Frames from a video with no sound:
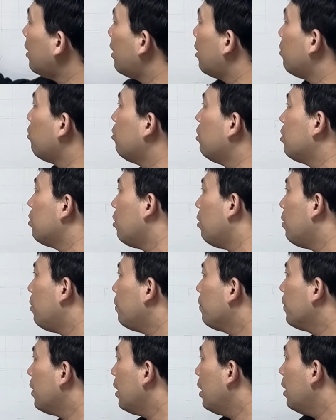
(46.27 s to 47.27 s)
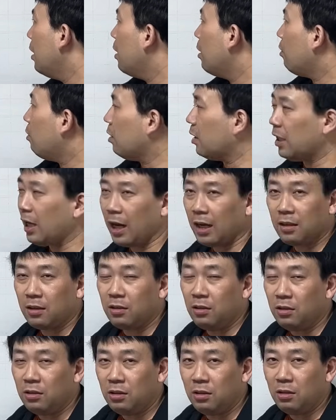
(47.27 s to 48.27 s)
たらどうでしょうこれ
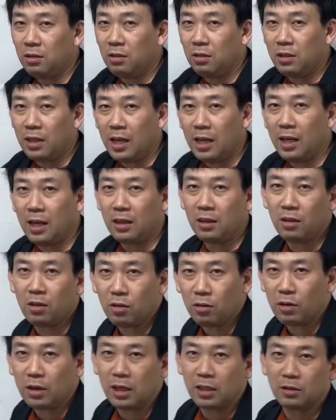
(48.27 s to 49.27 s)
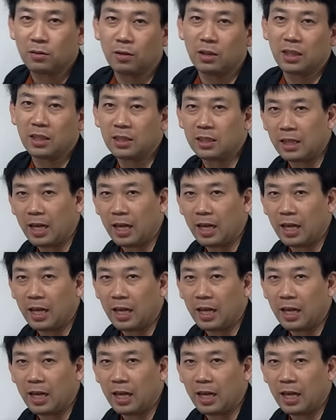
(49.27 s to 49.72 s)
117っていう数はです